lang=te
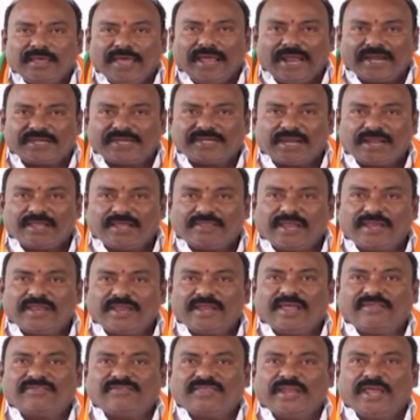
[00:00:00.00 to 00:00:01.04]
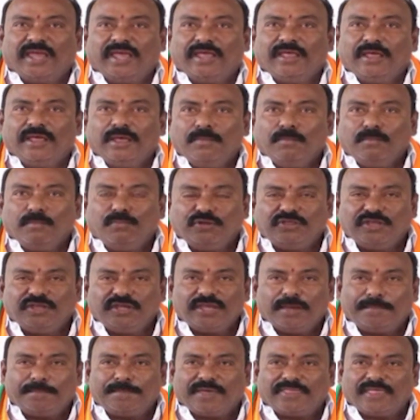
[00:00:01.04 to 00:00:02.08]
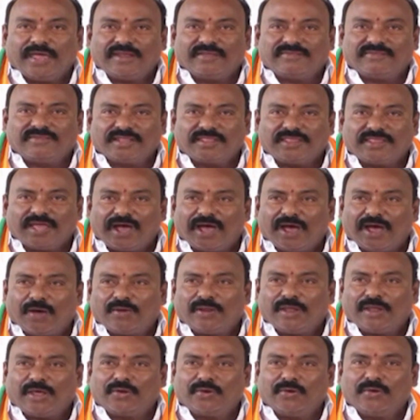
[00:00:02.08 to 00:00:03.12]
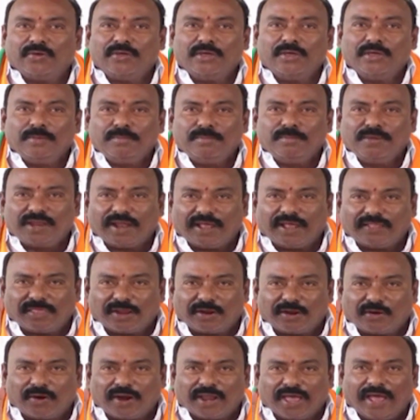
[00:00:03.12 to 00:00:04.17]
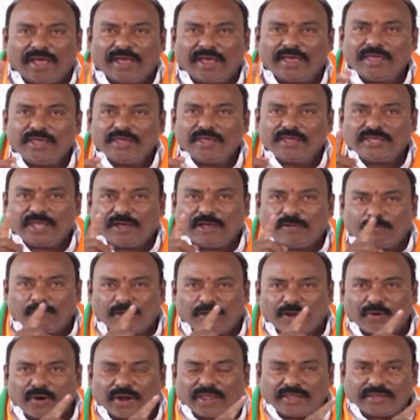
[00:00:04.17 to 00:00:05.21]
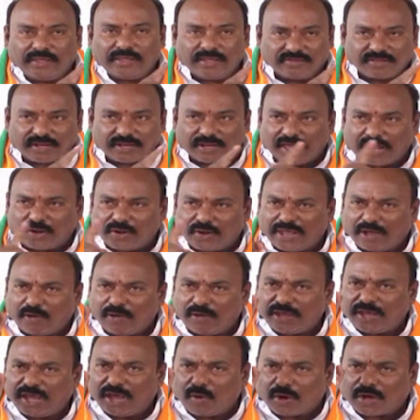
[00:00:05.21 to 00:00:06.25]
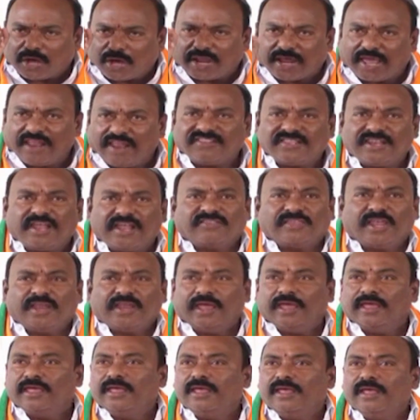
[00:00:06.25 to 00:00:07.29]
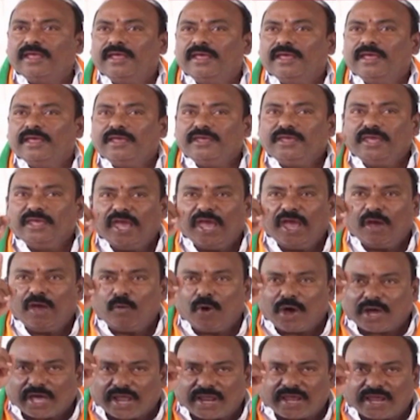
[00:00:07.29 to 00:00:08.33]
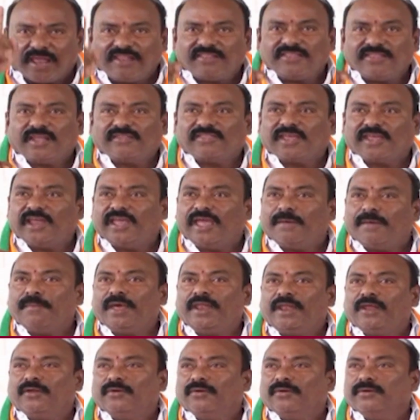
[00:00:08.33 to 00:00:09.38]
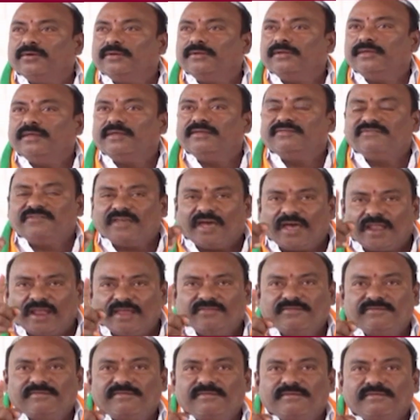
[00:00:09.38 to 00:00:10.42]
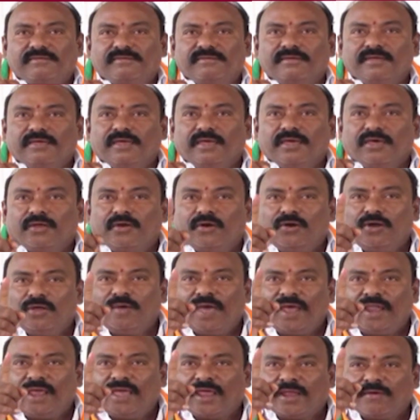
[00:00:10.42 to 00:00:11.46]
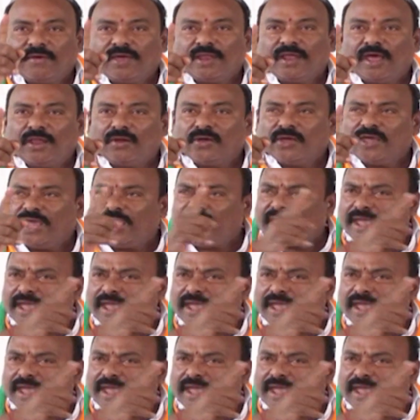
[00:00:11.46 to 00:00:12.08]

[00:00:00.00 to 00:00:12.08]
ఎలక్షన్లు జరిగినా సరే బుద్ధి చెప్పేదానికి సిద్ధంగా ఉన్నారు మీరందరూ కూడా ఎవరు కూడా ఈ జిల్లాలో ఏ ఒక్కరు గెలిచినా సరే ఏ ఒక్కరు గెలిచినా సరే ఎమ్మెల్యేలు ఛాలెంజ్ రెండు వేల ఇరవై నాలుగు ఏ